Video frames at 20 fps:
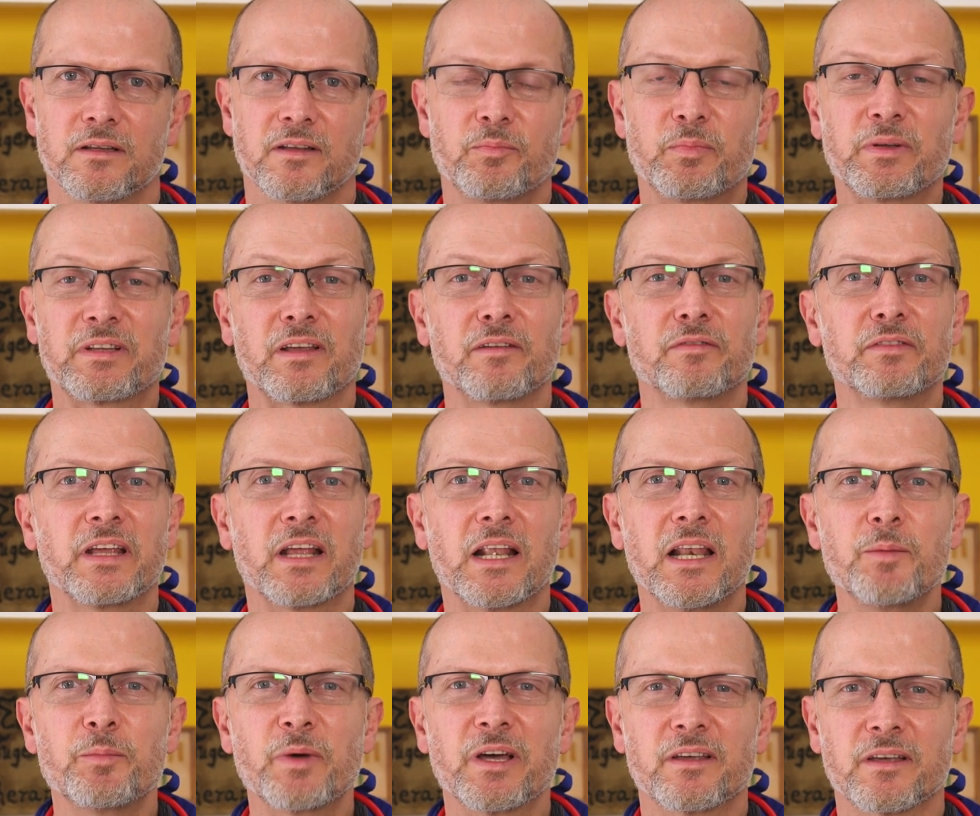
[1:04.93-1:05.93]
Das betrifft die
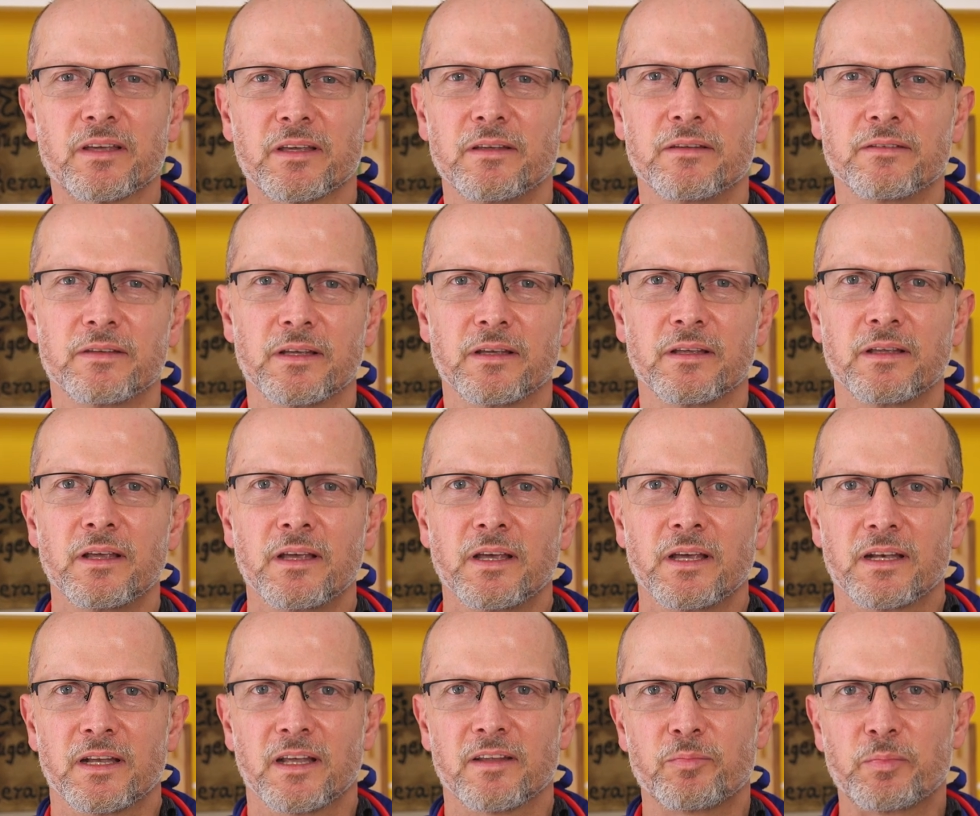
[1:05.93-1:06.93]
Klimakrise,
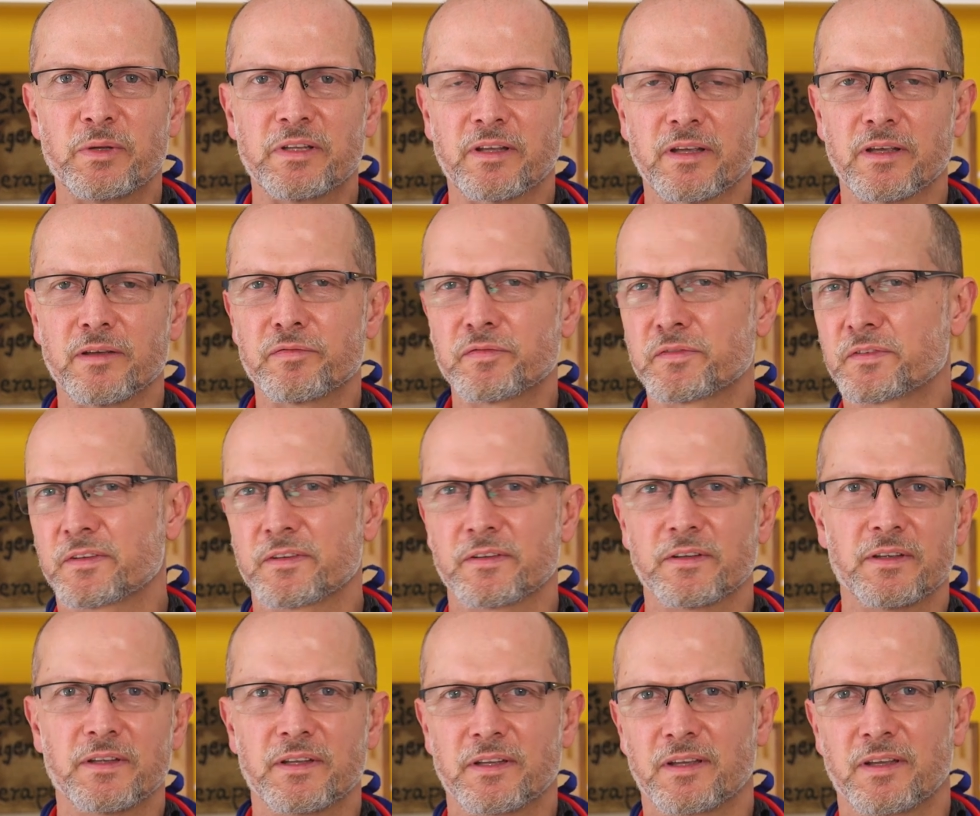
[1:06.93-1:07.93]
das betrifft
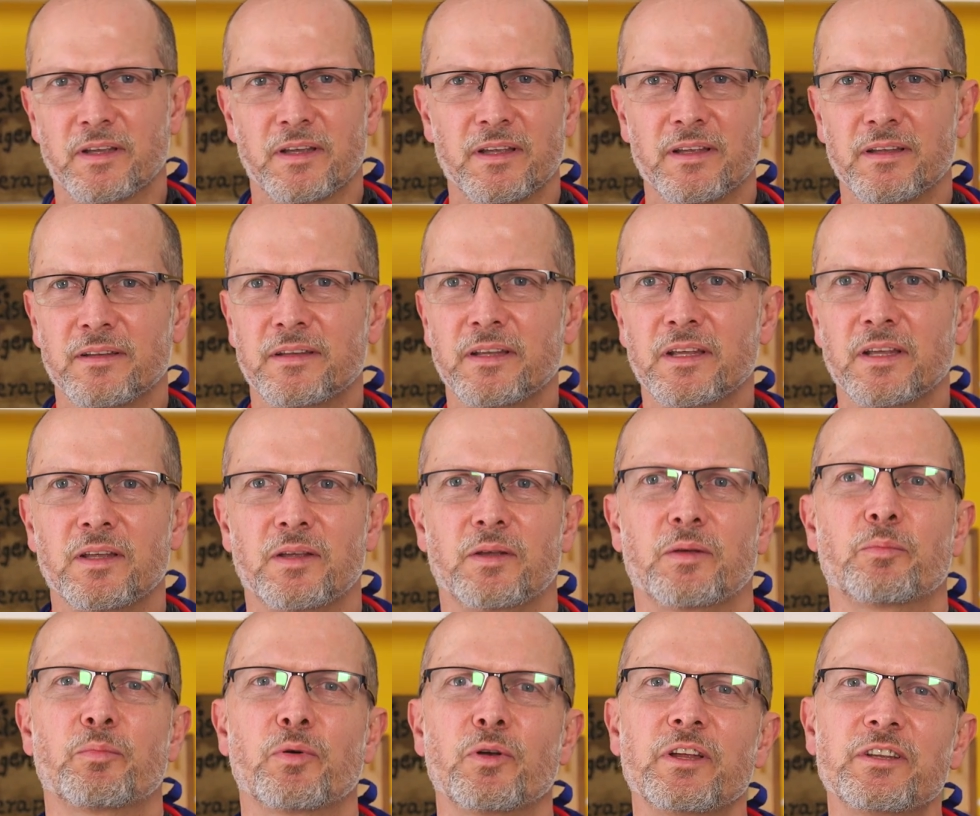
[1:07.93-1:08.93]

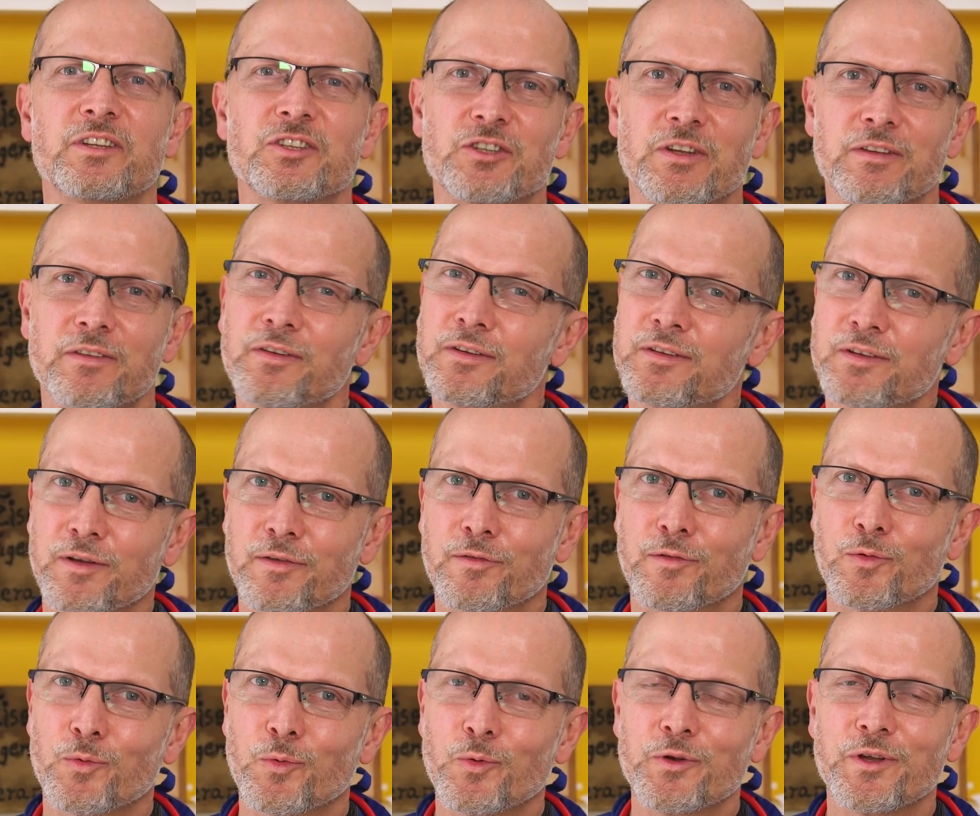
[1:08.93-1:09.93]
die politische
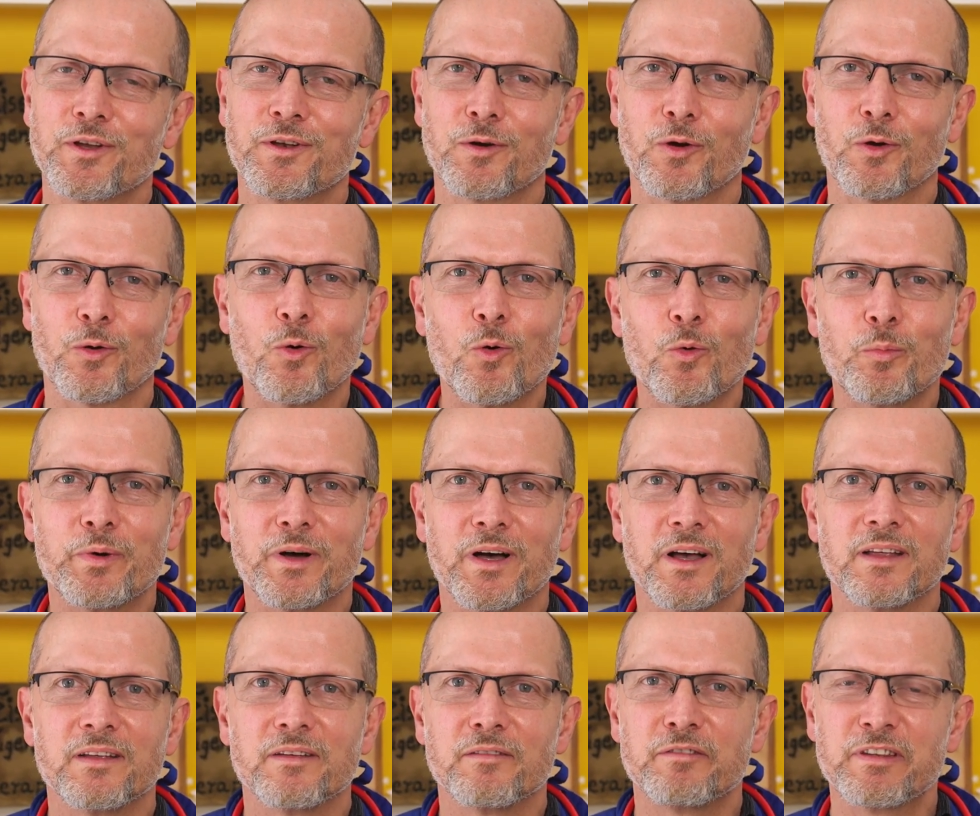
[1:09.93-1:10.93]
Situation in
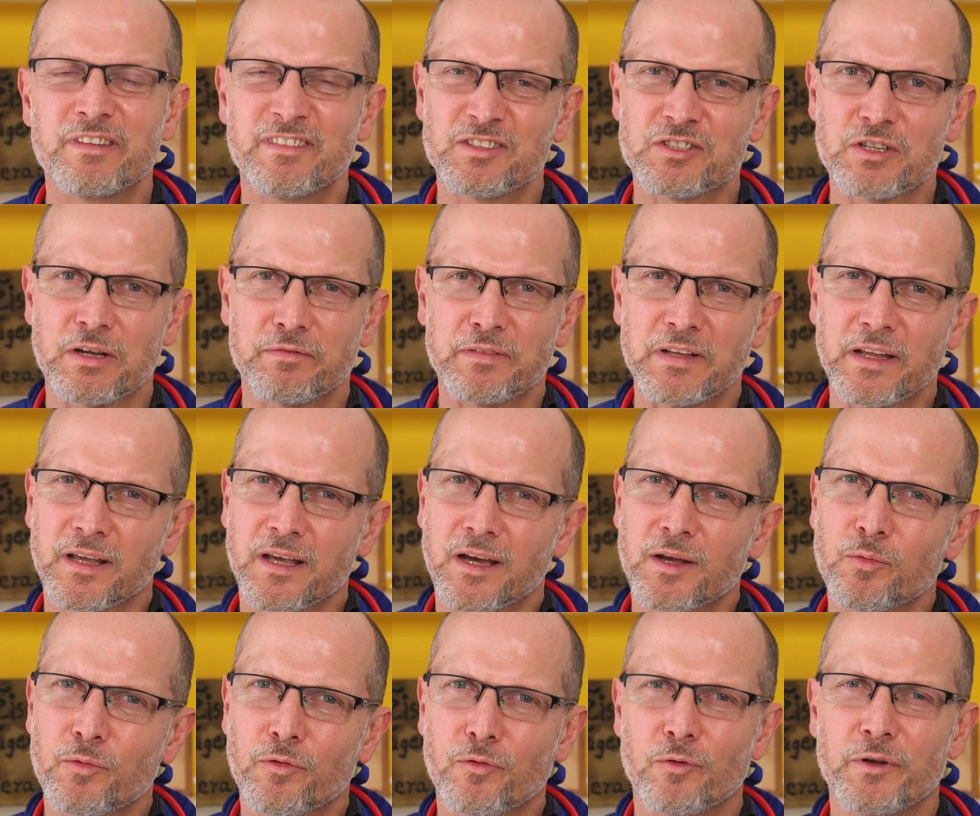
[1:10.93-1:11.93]
Europa.
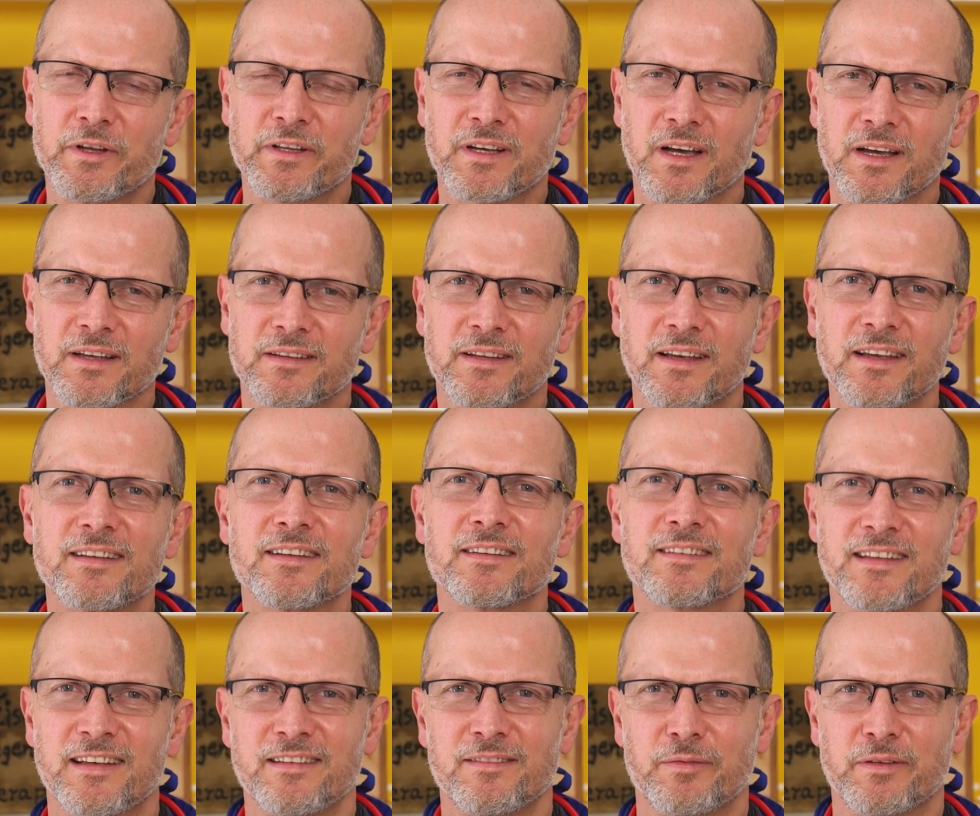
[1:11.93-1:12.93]
Wissenschaftlichkeit und Solidarität
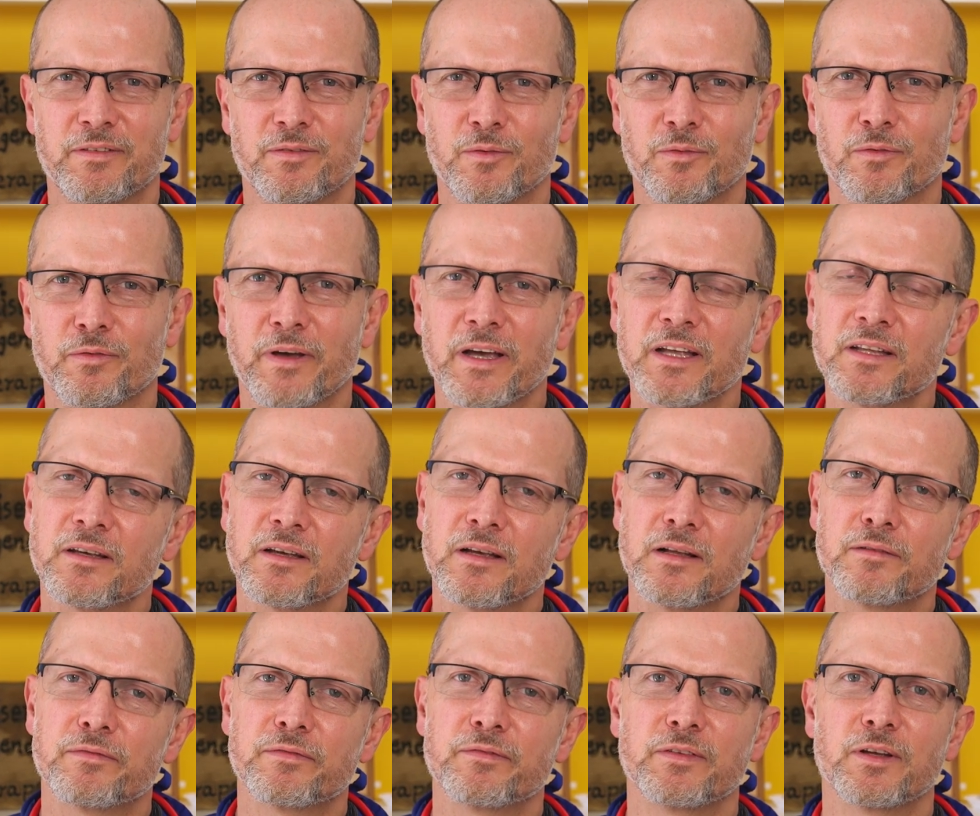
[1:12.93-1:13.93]
ist das, was uns
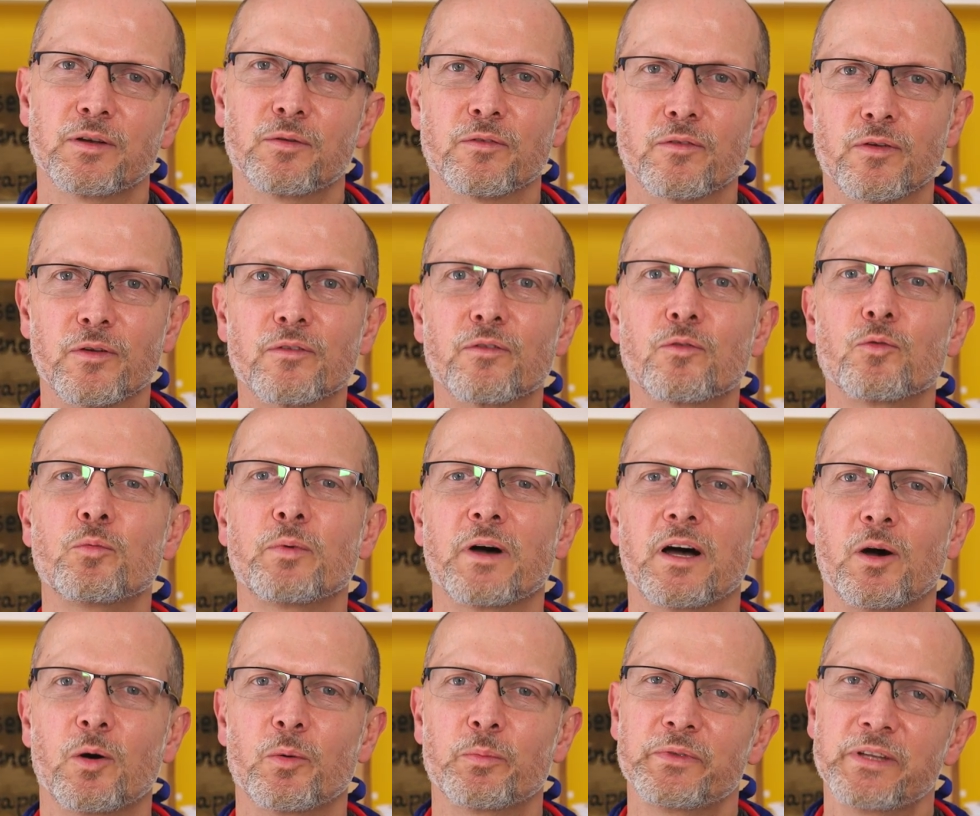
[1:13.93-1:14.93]
weiterhelfen wird und sonst
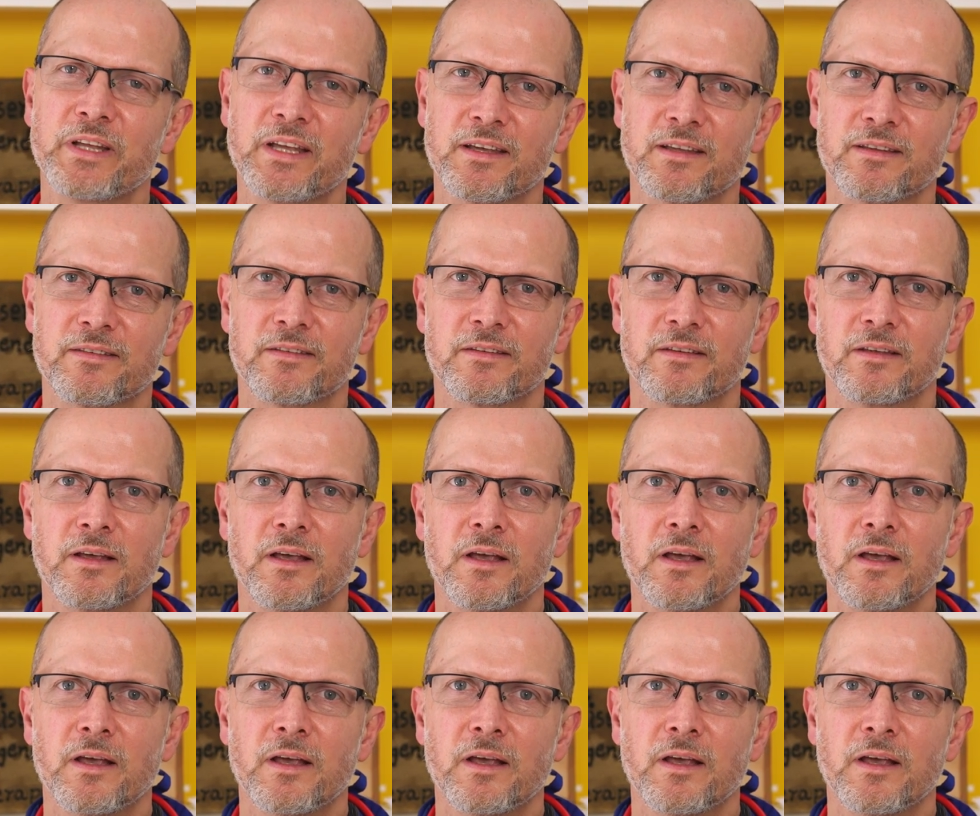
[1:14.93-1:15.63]
überhaupt nichts.